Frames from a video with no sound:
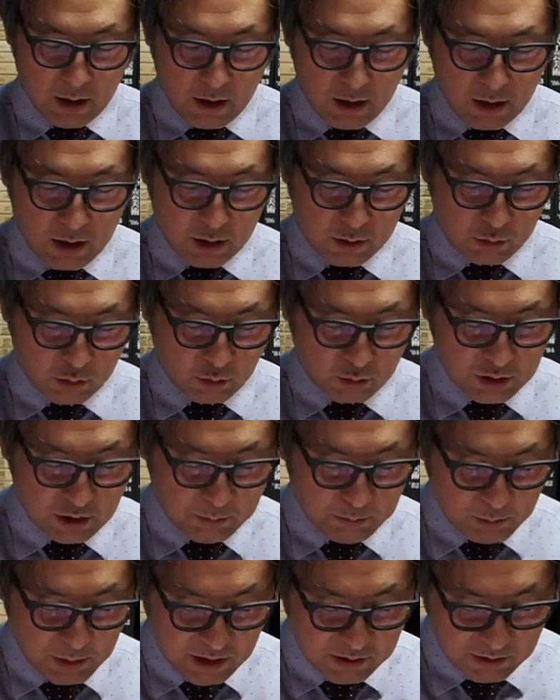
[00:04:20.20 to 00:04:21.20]
えーと、
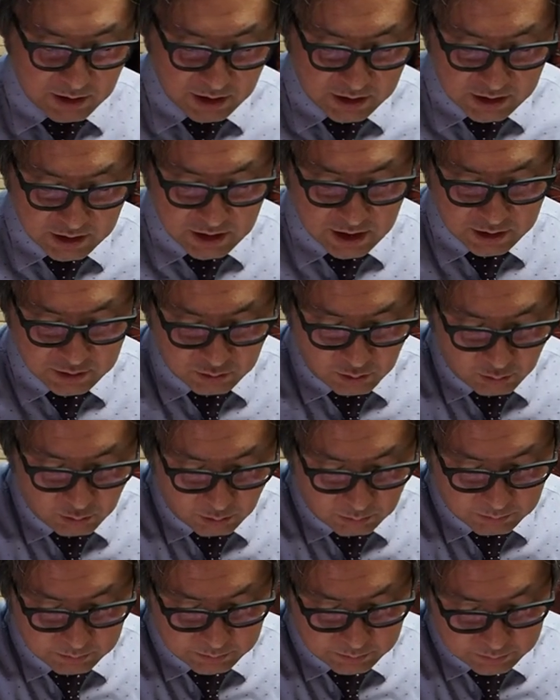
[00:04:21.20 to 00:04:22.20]
一般的な糸
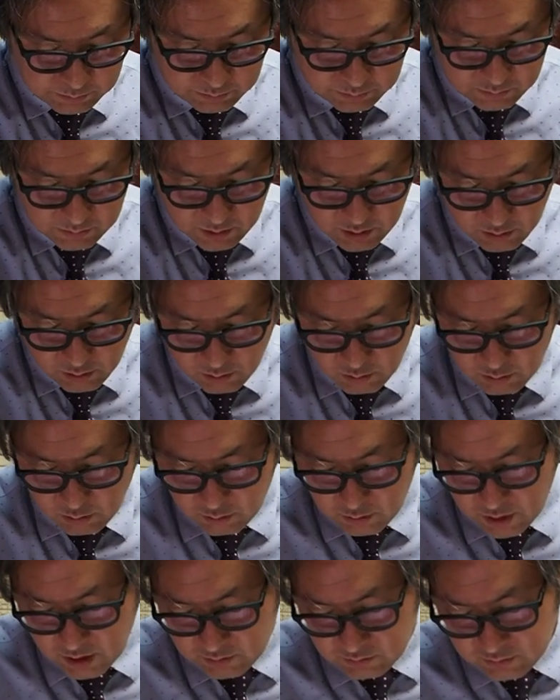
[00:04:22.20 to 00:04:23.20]
をこ
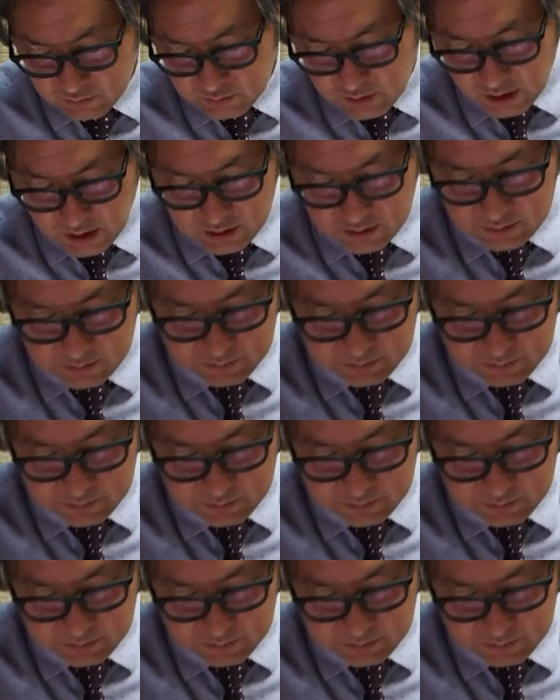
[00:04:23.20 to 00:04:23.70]
んな風な、ね、